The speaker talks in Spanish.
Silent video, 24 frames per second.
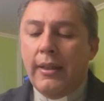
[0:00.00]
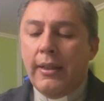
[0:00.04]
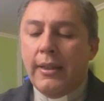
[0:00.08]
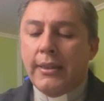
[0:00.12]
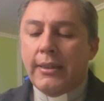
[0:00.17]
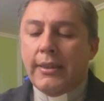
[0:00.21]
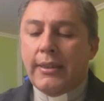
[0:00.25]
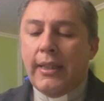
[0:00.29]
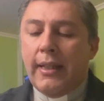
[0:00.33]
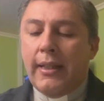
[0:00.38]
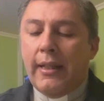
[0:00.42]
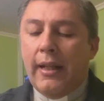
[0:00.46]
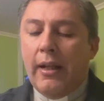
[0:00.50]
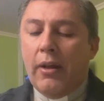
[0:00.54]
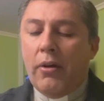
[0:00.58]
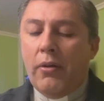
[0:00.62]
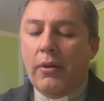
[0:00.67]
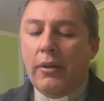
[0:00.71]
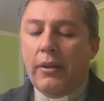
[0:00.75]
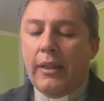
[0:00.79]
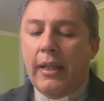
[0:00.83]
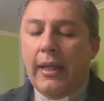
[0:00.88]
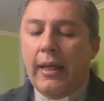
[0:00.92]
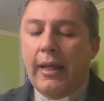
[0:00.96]
se
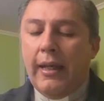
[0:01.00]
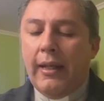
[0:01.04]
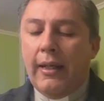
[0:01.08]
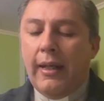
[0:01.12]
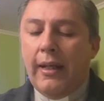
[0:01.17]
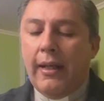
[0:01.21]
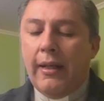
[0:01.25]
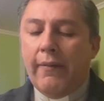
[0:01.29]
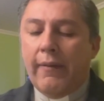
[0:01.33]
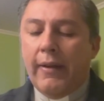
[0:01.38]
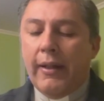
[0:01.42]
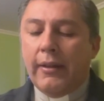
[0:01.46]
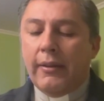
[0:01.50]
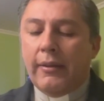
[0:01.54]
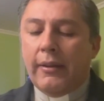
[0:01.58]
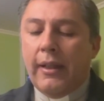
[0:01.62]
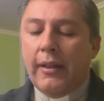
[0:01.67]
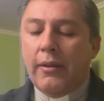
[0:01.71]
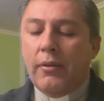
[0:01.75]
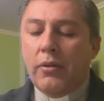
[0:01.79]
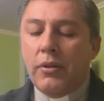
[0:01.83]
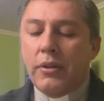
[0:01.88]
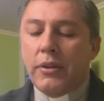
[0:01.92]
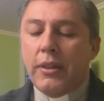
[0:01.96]
llenaron de ira y
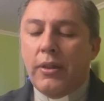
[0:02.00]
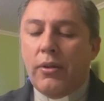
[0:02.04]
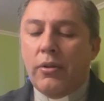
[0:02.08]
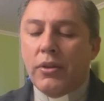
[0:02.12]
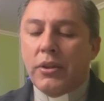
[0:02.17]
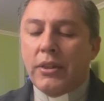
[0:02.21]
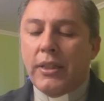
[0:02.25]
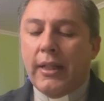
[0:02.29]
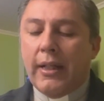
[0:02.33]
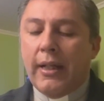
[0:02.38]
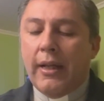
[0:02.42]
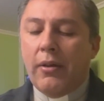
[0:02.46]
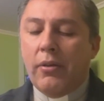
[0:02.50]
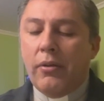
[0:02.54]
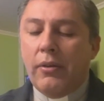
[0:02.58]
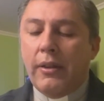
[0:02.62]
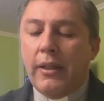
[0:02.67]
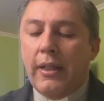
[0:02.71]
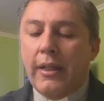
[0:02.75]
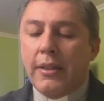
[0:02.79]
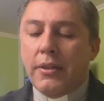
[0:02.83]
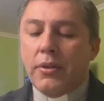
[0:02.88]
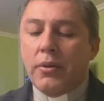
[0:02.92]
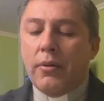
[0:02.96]
levantándose lo sacaron
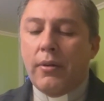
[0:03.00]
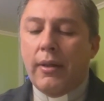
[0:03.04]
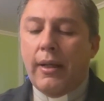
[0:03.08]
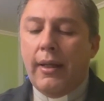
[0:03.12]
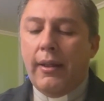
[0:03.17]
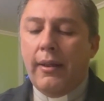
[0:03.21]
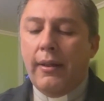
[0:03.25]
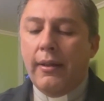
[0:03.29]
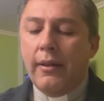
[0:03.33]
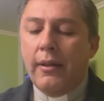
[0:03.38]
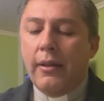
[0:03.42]
de la ciudad